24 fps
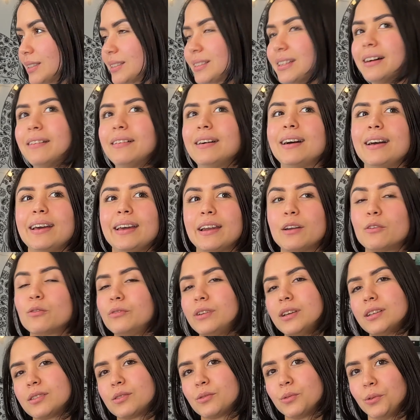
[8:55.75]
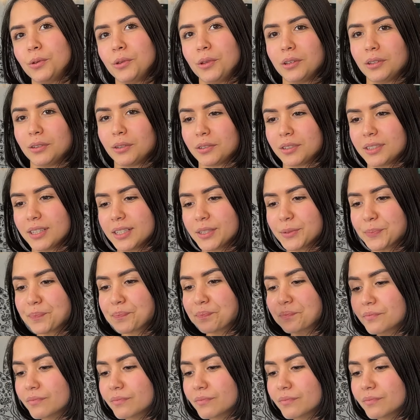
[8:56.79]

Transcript: estaba, era en un estudio, entonces